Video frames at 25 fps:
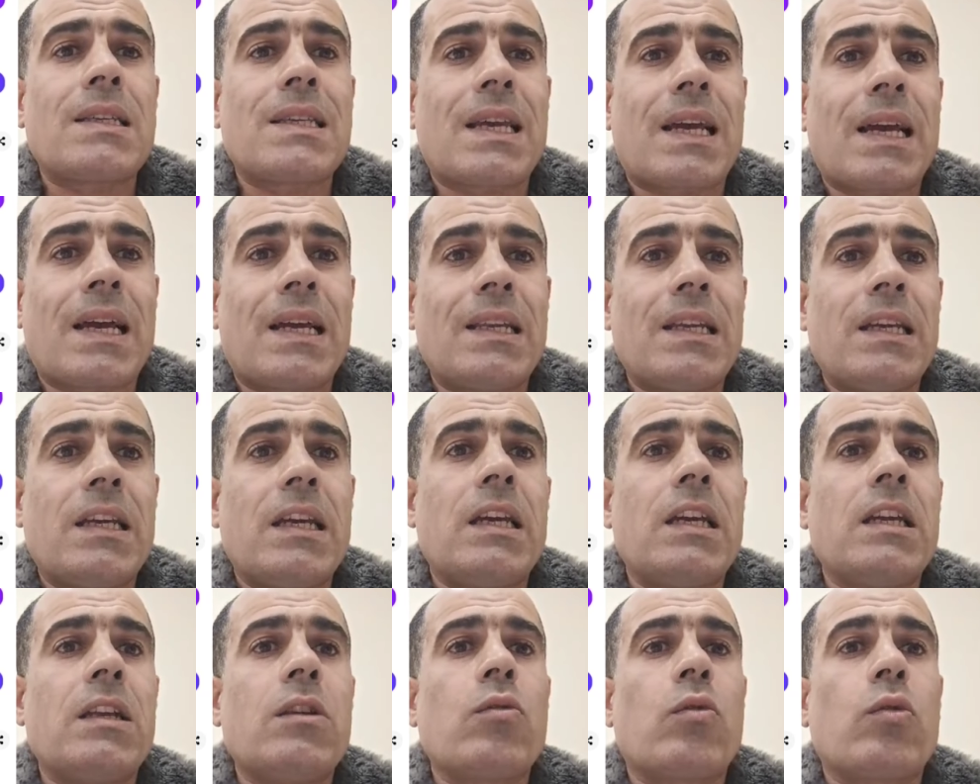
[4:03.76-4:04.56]

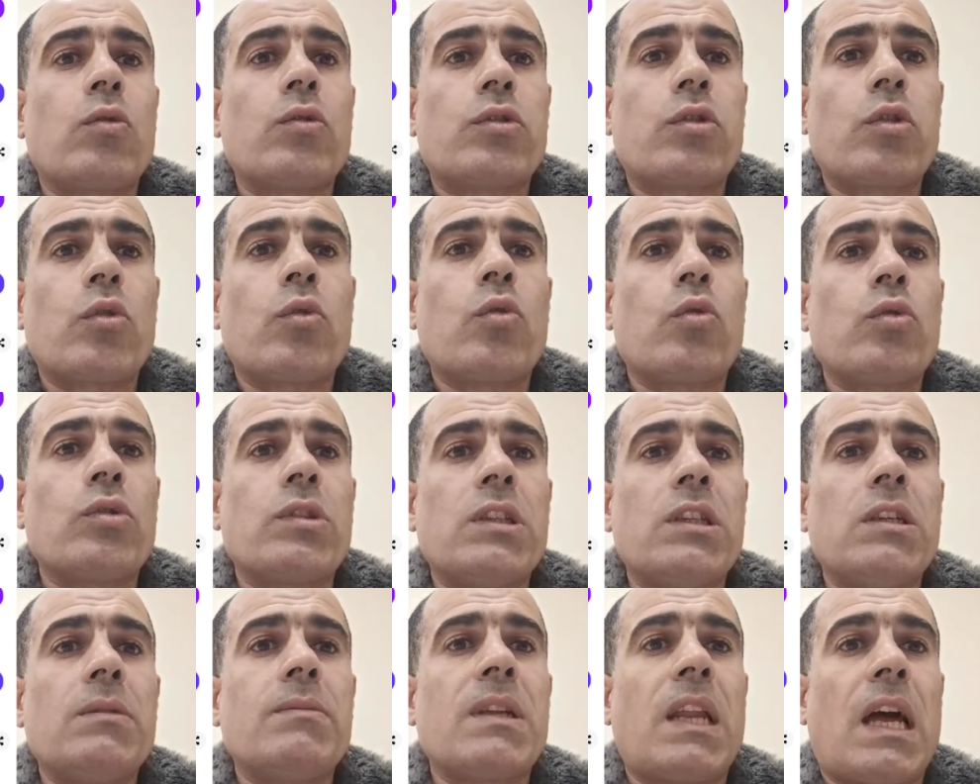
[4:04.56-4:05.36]
زغليل قلت له
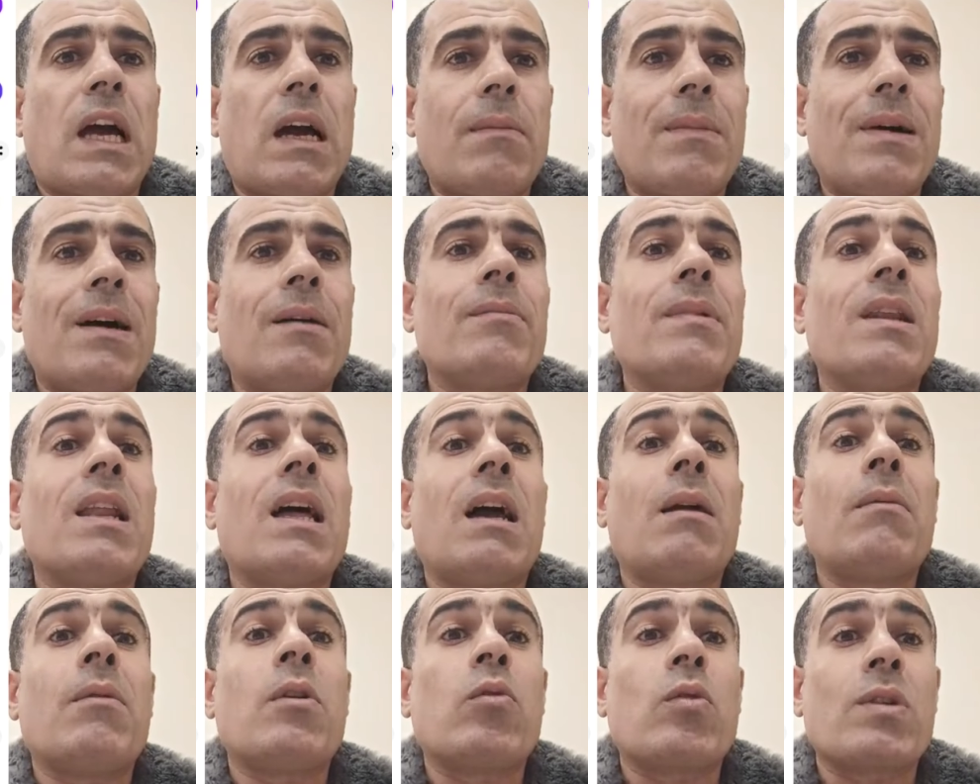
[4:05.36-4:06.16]
دي من حمام
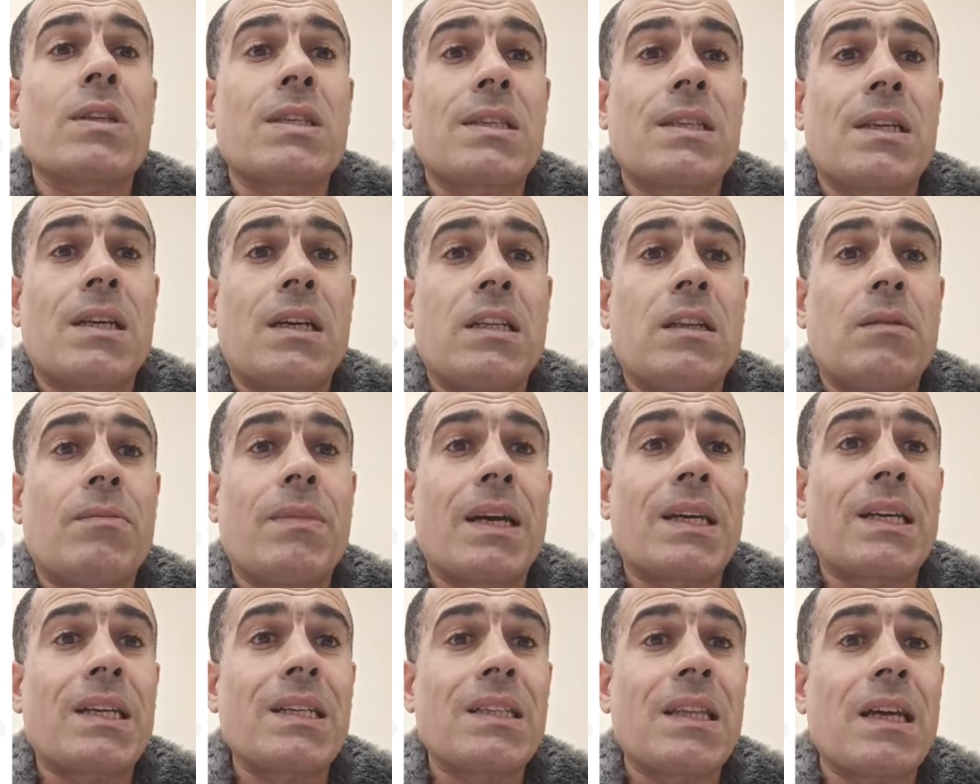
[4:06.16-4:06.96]
لحم الوزان
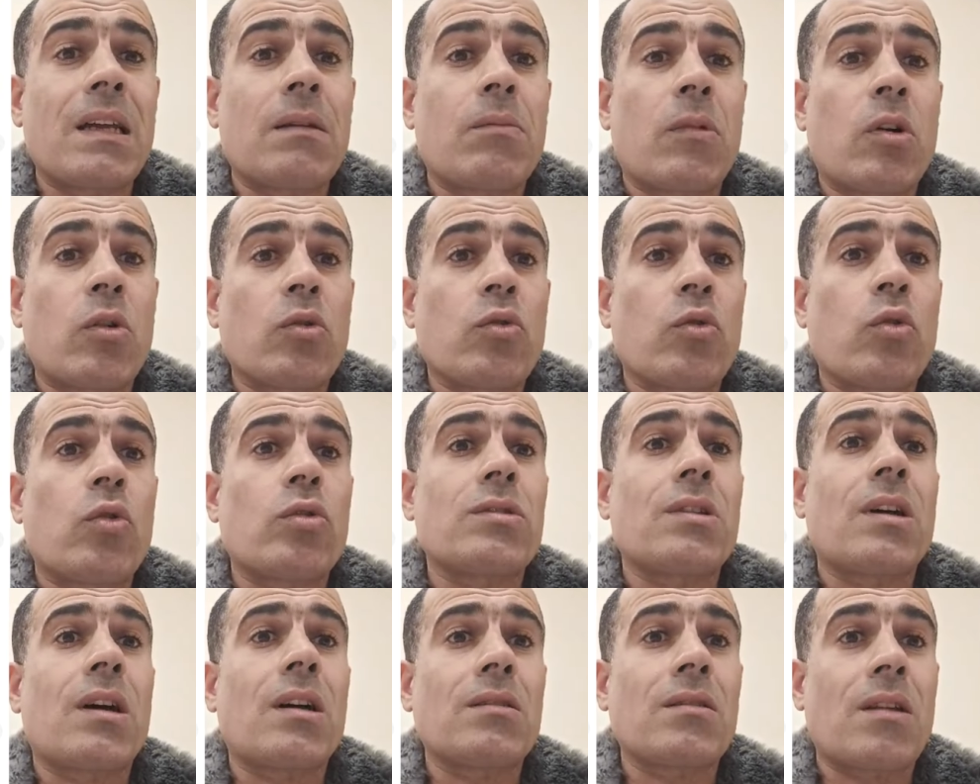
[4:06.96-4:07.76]
يبقى كده
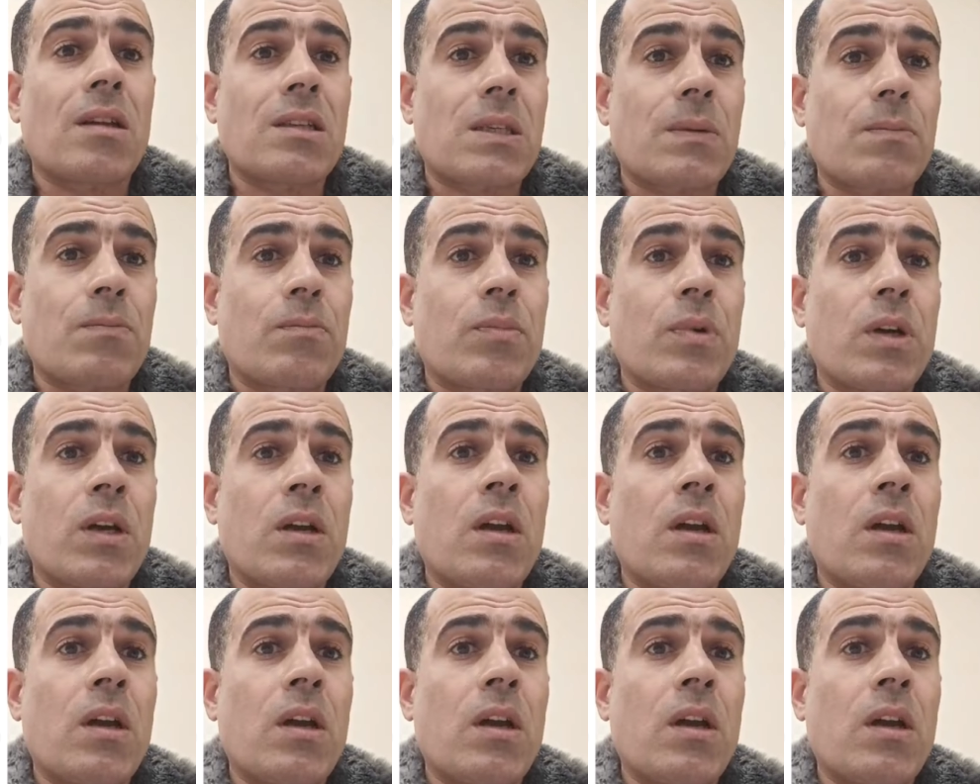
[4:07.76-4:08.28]
الموضوع ده نصب